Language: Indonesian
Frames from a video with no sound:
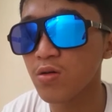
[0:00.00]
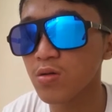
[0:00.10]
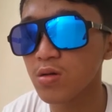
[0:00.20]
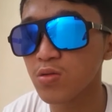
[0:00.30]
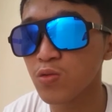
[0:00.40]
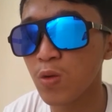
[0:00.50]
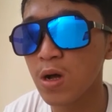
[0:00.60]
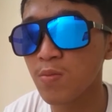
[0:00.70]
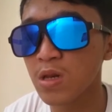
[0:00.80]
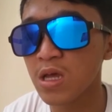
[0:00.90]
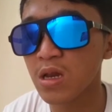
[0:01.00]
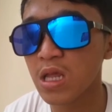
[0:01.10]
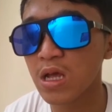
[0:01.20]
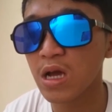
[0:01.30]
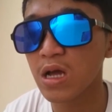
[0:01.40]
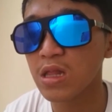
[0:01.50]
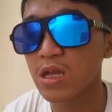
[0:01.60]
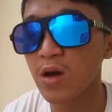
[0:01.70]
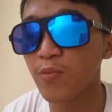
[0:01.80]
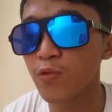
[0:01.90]
miau 2 miliar
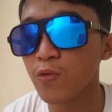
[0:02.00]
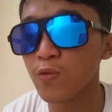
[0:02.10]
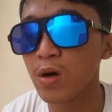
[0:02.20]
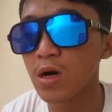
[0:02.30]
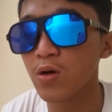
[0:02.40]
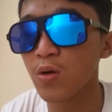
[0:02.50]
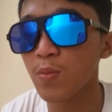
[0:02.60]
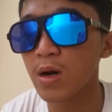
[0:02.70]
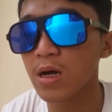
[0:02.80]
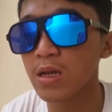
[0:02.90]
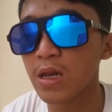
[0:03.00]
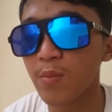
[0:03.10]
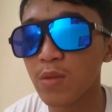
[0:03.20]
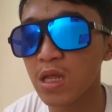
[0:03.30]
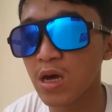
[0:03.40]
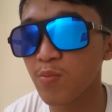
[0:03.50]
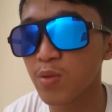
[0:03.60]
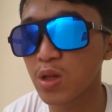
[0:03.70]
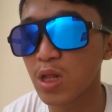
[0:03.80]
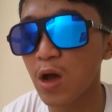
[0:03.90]
hingga 32,6
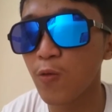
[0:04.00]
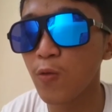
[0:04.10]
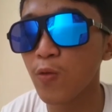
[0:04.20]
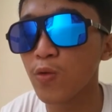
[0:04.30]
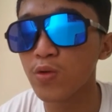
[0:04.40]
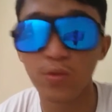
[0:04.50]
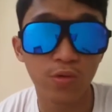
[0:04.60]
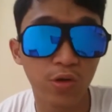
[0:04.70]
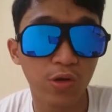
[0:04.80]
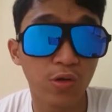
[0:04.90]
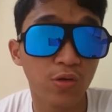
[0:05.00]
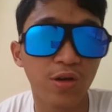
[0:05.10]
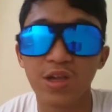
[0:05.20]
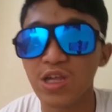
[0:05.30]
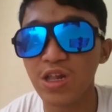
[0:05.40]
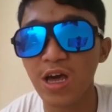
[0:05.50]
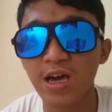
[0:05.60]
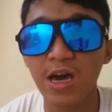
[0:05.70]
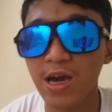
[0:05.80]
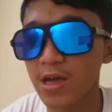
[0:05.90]
miliar per tahun
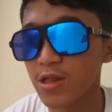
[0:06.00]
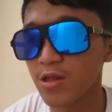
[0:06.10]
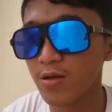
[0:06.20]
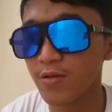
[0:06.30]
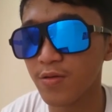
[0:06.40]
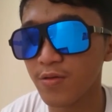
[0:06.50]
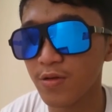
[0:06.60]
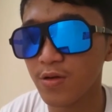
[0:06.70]
gila guys